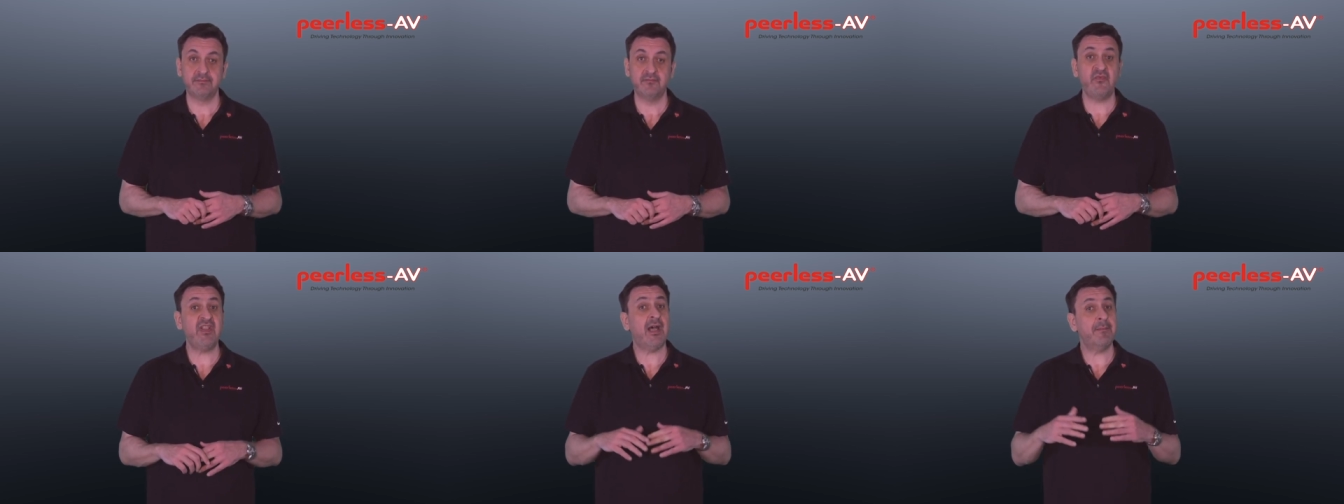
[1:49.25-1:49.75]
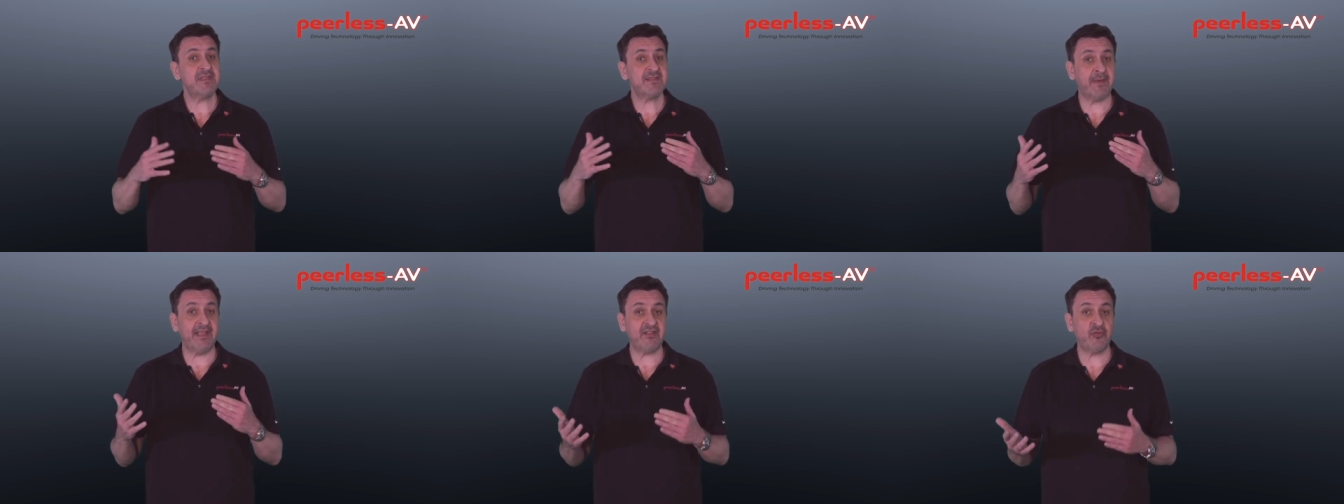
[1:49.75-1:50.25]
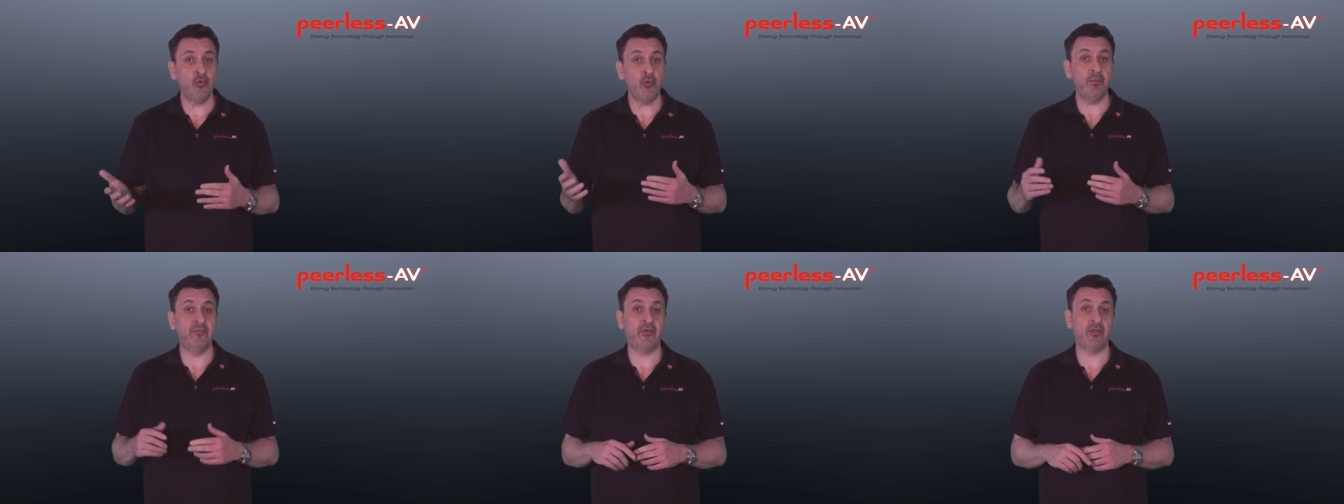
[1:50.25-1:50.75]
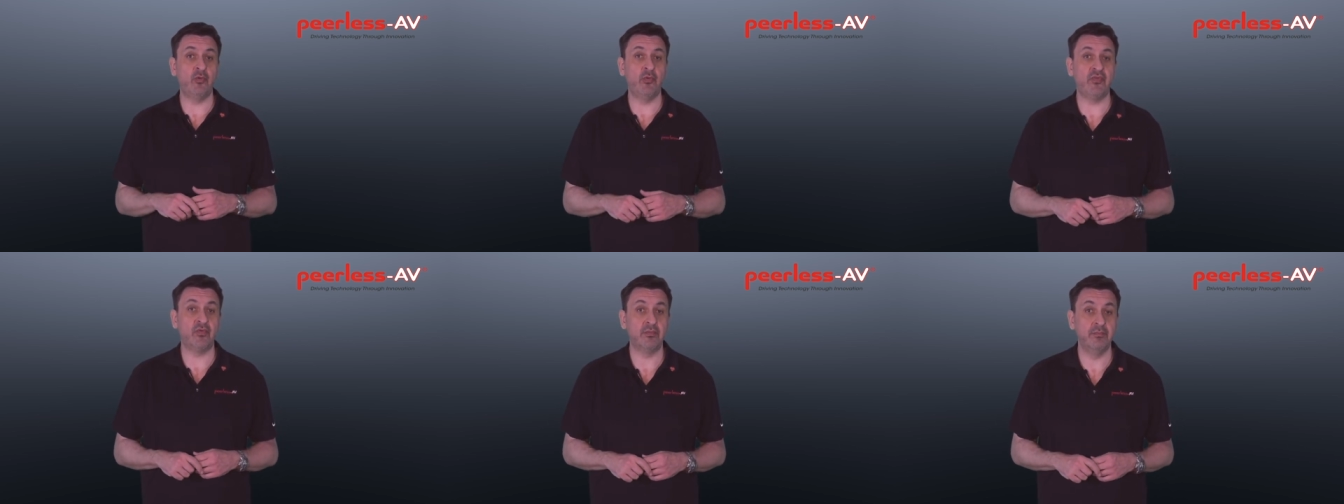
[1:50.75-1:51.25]
Wir haben zwei Typen von
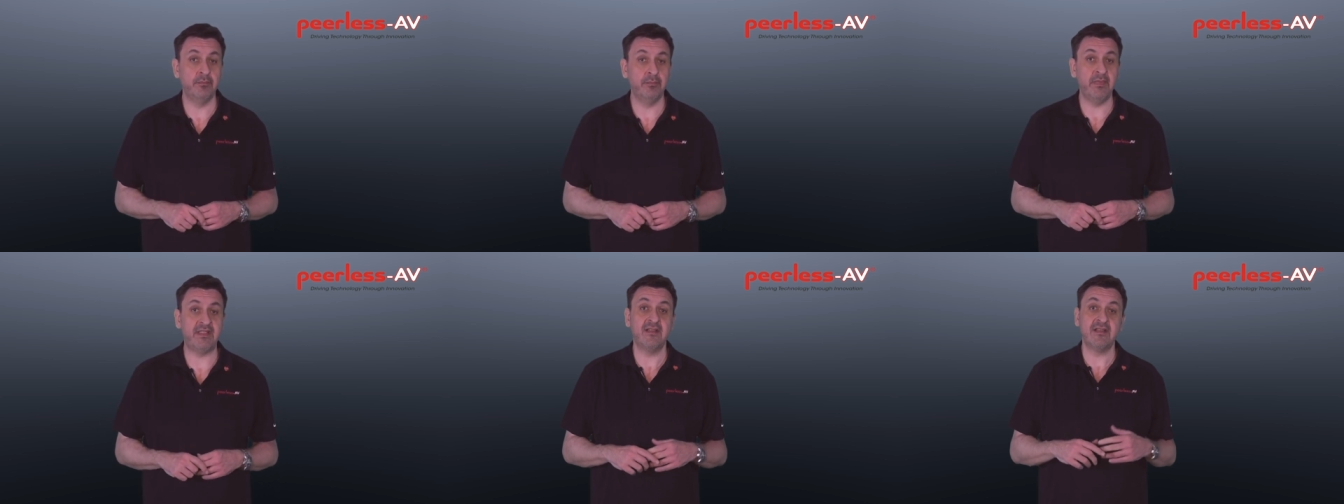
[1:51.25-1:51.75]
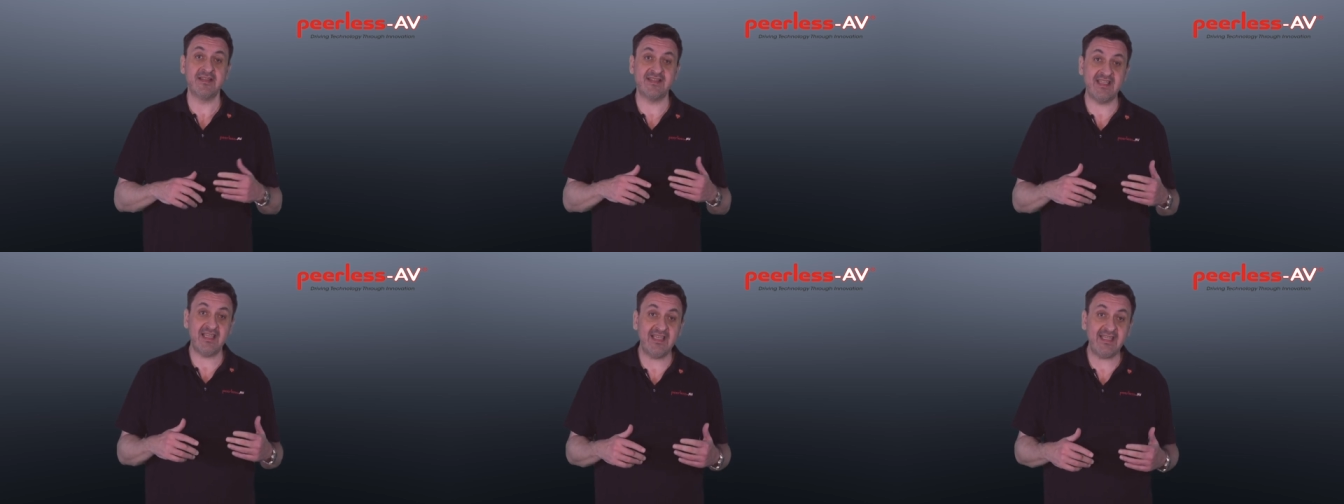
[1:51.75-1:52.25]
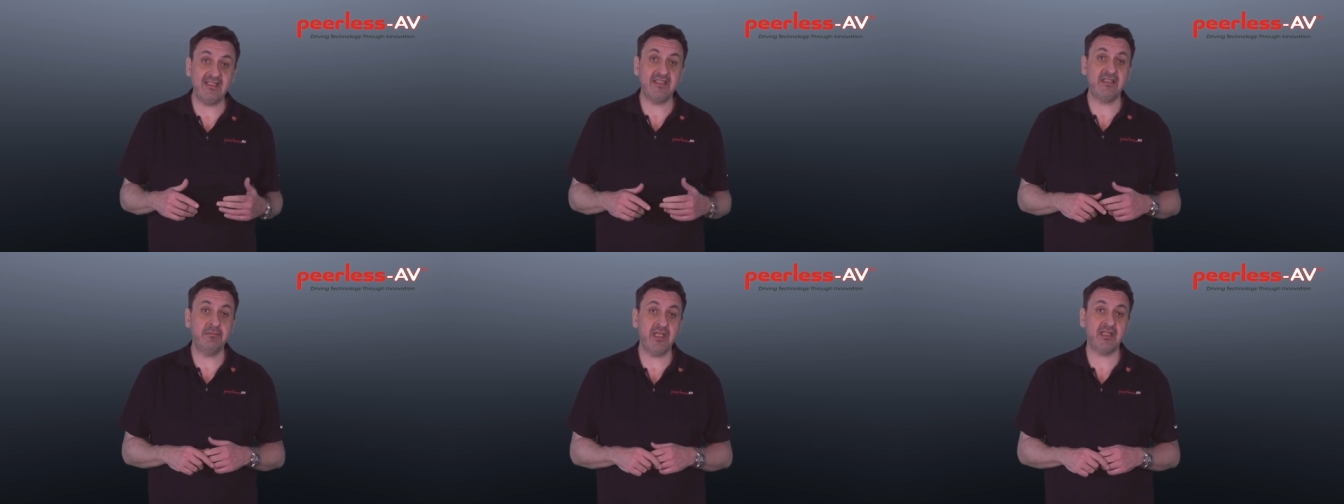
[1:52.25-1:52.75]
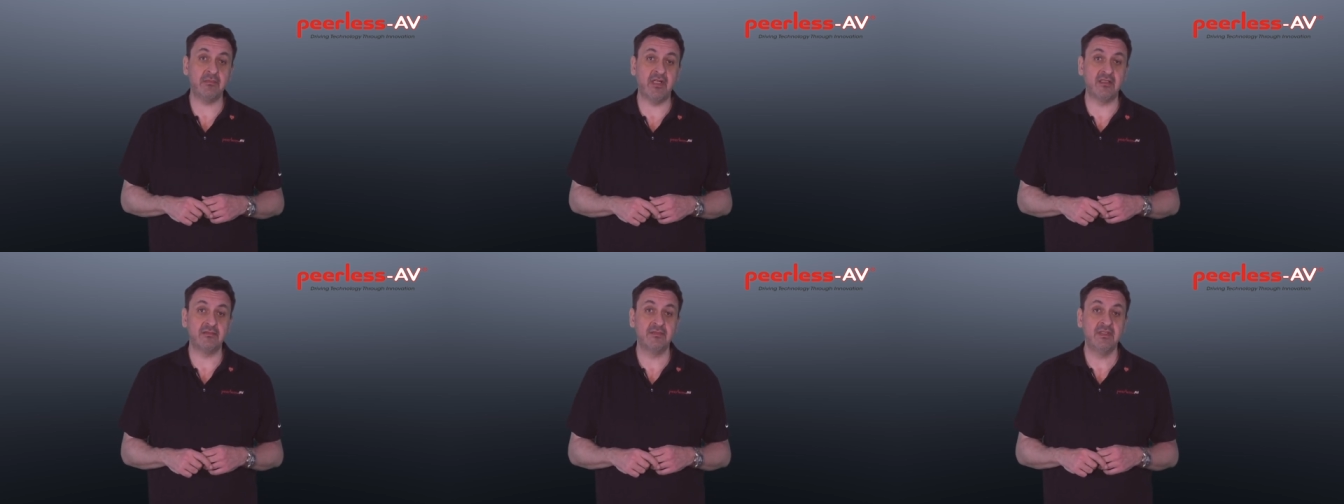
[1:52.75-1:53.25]
Lösungen mit sehr ähnlichen Merkmalen.